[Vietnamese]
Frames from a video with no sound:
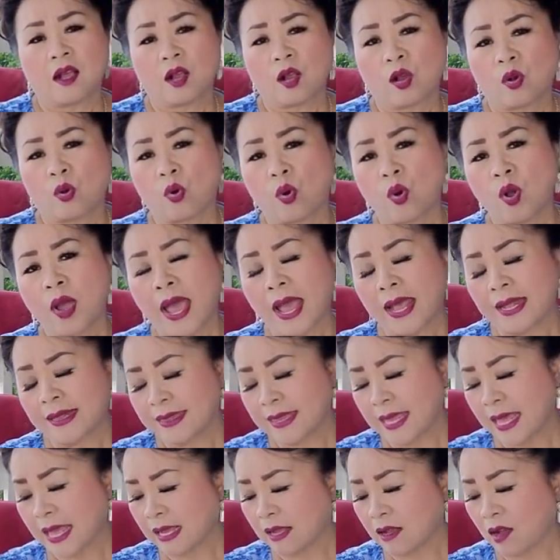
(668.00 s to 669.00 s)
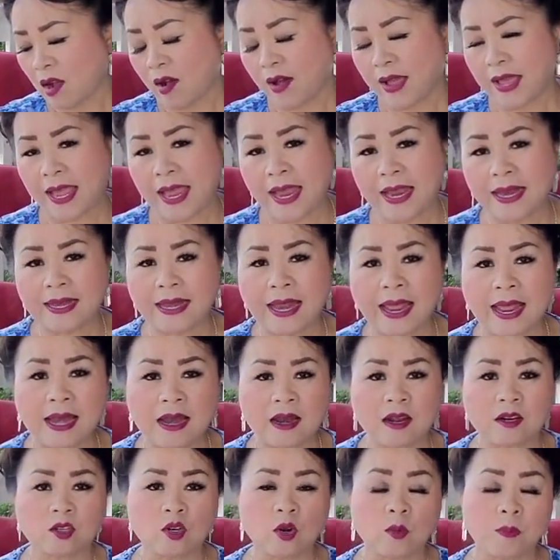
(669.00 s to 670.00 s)
cú hai tia có ấy đây
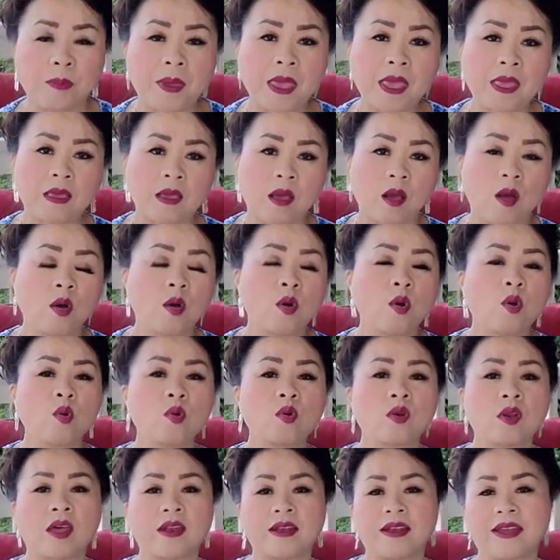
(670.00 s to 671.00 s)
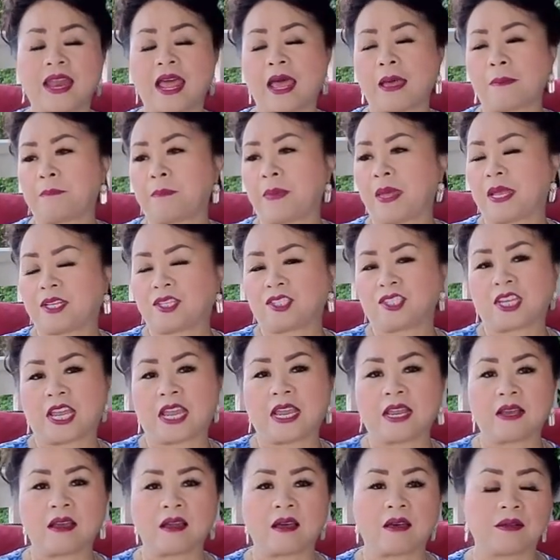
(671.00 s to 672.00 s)
là cho biết cho hú là đa bị
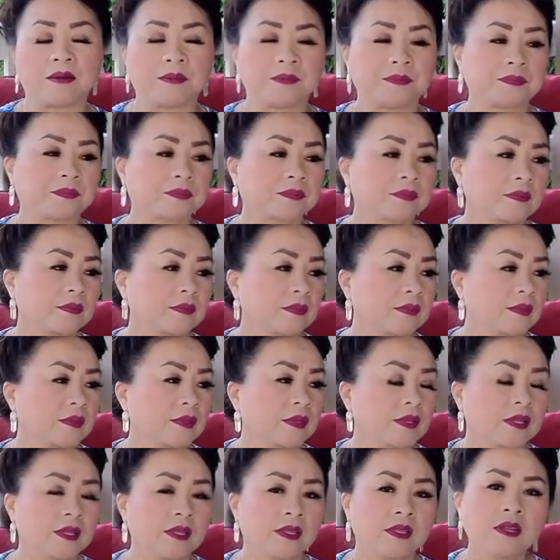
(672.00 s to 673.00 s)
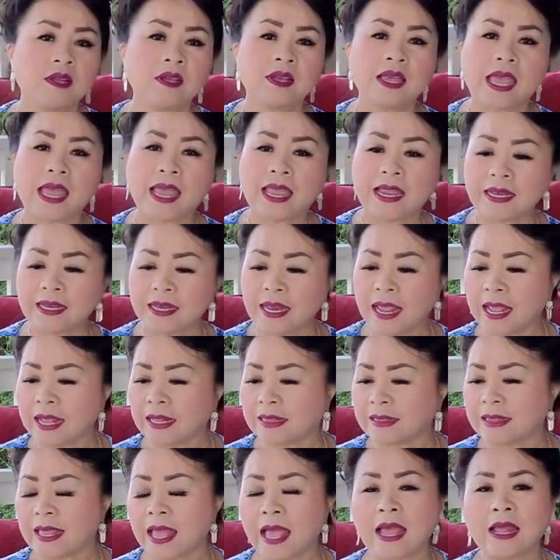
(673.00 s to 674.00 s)
chị là nữ ấy đây
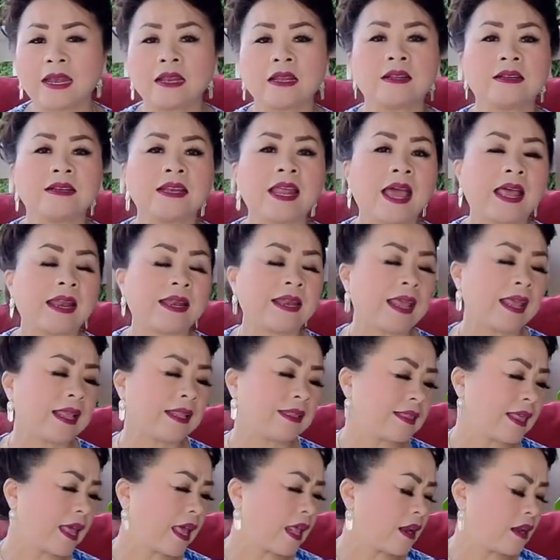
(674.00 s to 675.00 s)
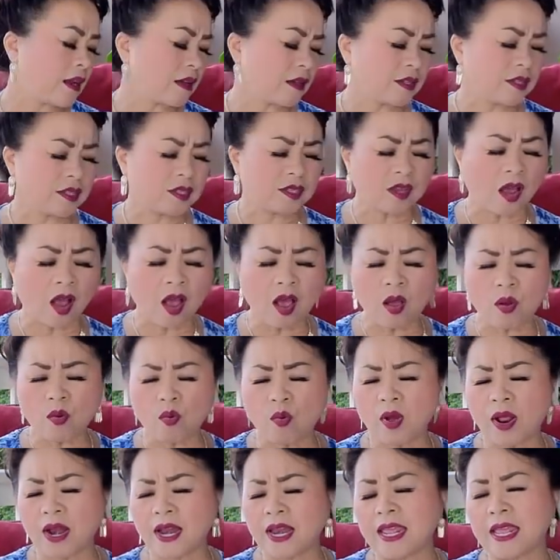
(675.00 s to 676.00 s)
ta nữ đa đây ta là xó
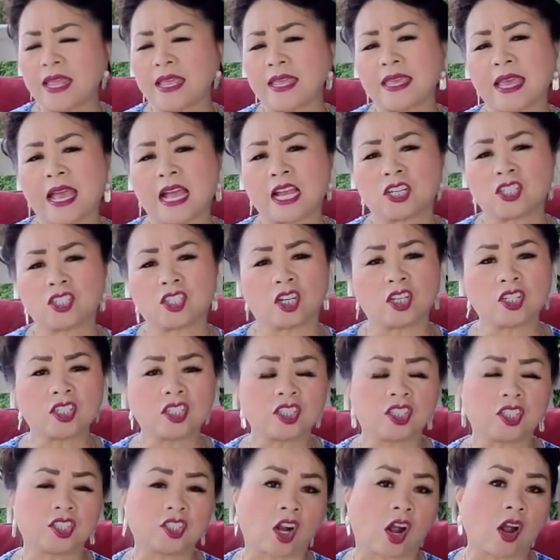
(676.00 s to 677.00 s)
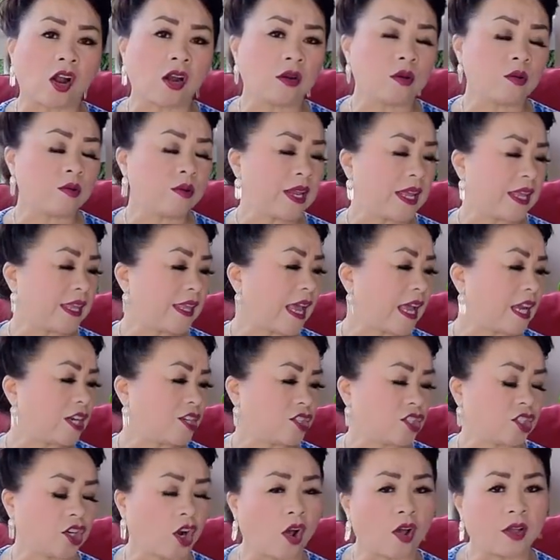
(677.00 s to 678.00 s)
qua ly cha xó xó luôn đi chơi
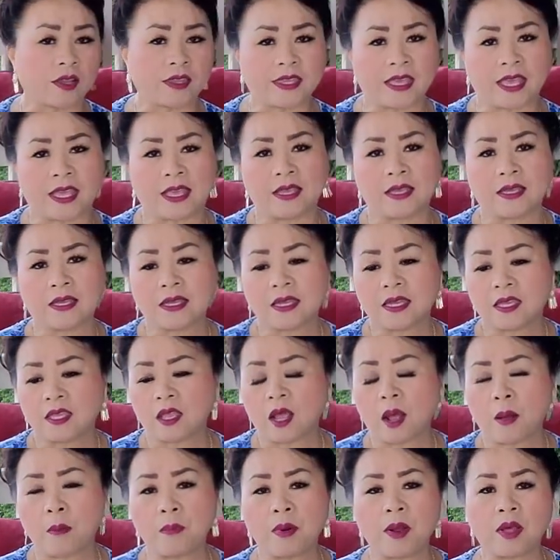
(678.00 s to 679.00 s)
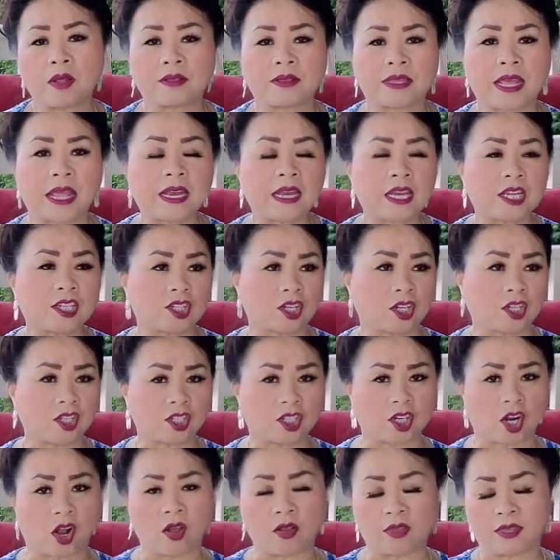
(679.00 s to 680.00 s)
xó chị nhóm lo tiếng đi xó
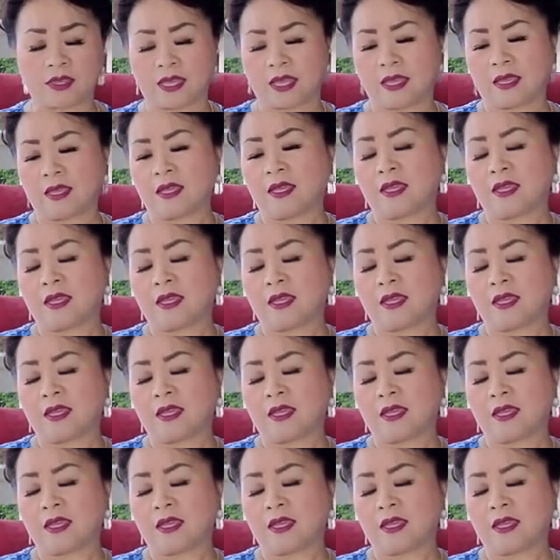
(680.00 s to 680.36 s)
xó chị